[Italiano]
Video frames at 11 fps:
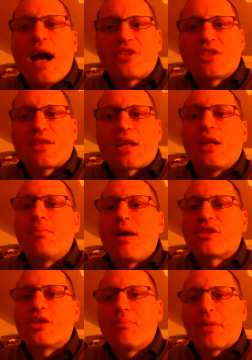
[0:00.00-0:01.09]
a gettare gettare le
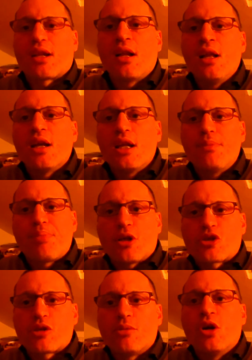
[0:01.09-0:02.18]
basi per il
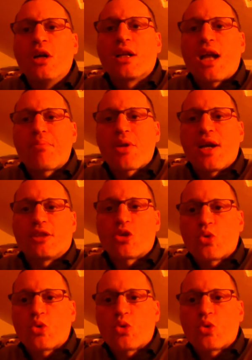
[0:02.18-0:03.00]
prossimo campionato.